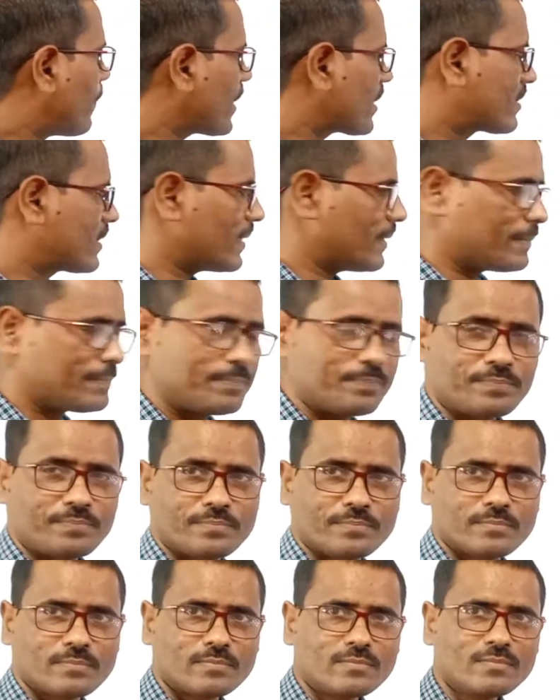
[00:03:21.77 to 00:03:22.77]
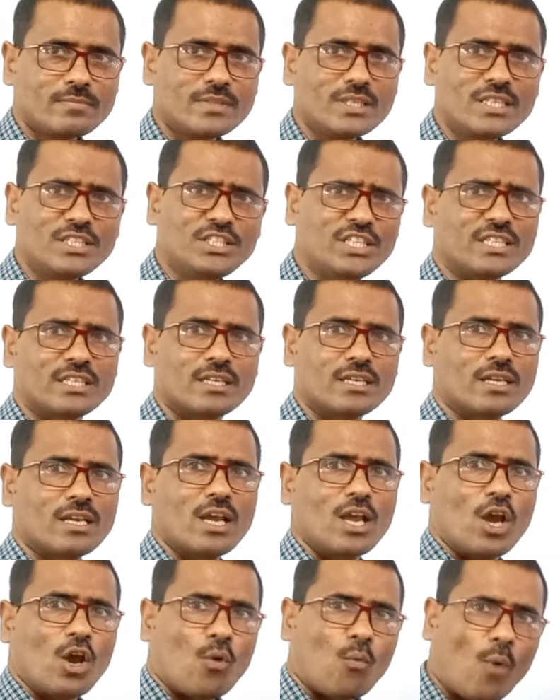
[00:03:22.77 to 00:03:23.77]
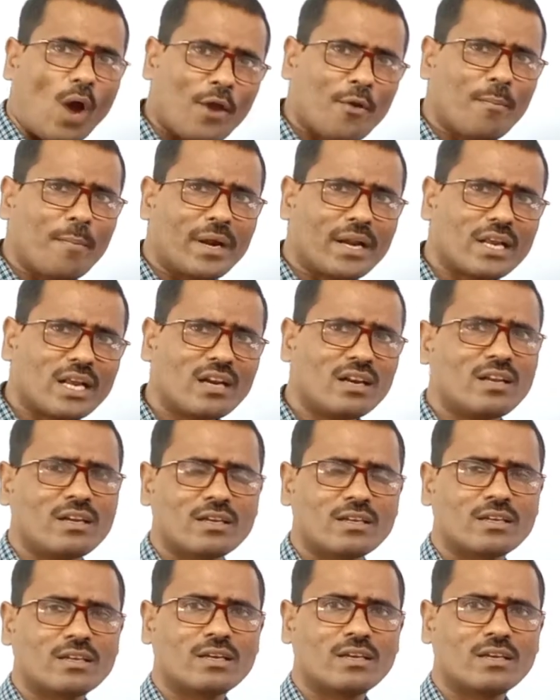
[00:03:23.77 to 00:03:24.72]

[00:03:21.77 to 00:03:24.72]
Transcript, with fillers: परतें जी वायुमंडल